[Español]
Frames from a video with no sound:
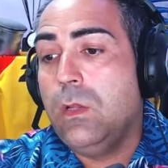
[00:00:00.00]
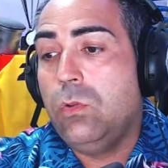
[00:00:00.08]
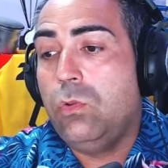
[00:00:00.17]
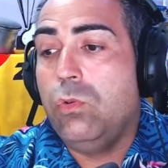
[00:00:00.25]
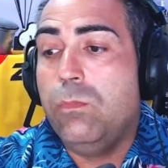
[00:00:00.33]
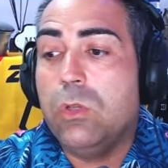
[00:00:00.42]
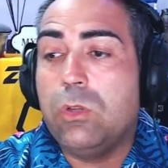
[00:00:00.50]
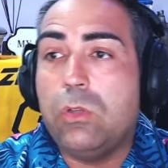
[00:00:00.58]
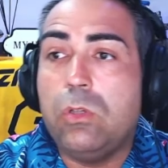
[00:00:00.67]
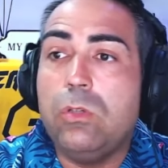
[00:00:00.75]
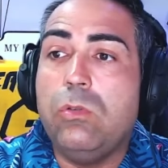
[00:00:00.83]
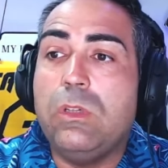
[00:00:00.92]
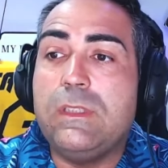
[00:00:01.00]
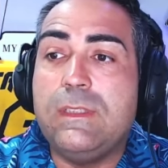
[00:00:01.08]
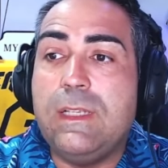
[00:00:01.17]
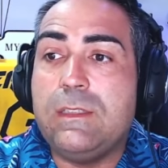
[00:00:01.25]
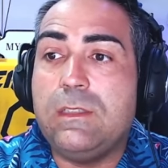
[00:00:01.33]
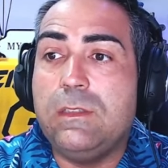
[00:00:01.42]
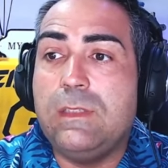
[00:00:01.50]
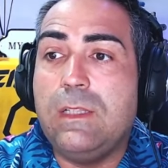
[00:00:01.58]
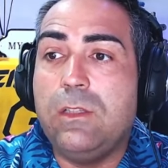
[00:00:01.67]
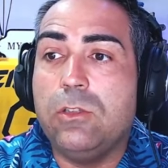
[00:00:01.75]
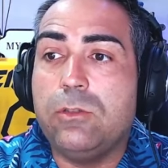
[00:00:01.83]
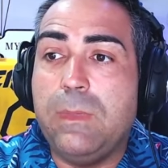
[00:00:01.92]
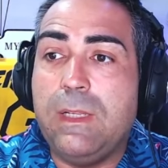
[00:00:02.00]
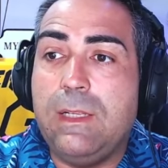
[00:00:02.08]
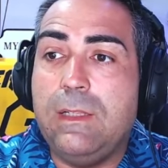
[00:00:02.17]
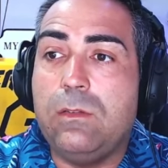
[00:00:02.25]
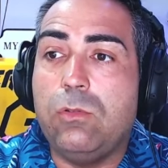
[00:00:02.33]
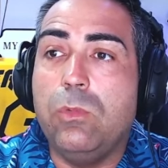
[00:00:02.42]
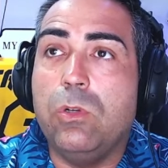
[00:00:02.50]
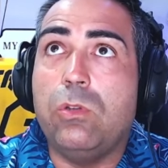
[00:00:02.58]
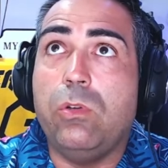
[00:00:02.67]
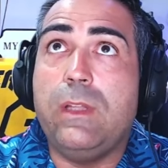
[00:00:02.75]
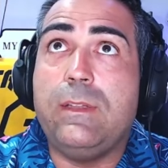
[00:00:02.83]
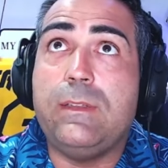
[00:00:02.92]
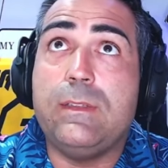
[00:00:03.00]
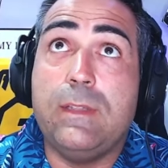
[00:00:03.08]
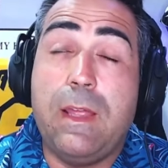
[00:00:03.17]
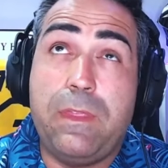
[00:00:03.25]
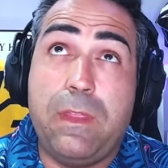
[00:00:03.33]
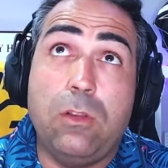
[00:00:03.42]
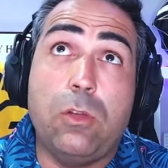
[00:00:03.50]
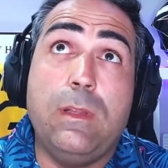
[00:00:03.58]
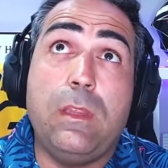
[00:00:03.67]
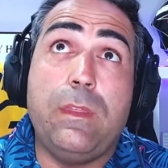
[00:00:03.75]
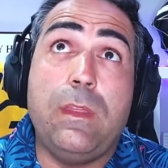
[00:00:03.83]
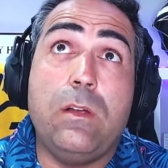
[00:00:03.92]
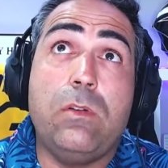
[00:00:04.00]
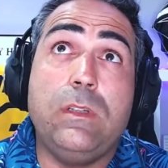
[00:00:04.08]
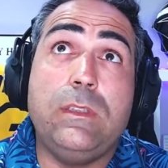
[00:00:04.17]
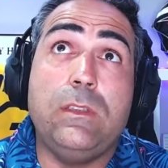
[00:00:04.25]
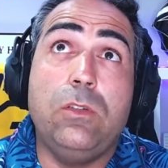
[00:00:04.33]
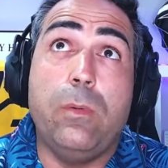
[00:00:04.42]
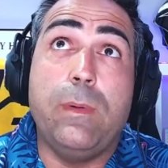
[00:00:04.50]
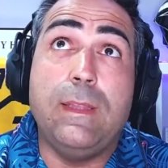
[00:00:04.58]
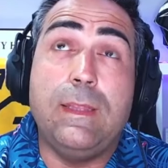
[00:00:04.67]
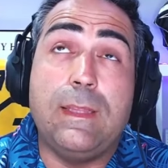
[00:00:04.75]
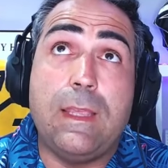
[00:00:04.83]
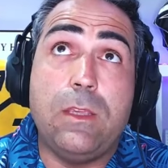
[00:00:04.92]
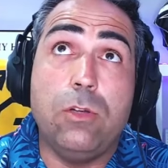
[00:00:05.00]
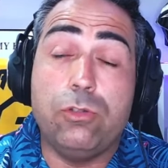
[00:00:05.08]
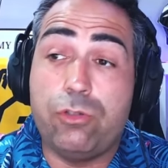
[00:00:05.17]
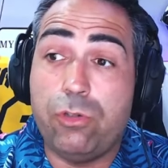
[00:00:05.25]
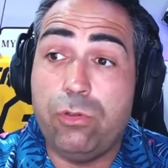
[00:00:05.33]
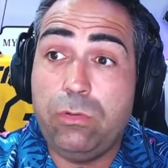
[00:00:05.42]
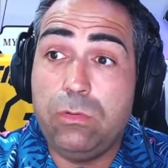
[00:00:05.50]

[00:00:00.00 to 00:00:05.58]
Tu moto no es desde del 2000. Tu moto es, El 125, es 98.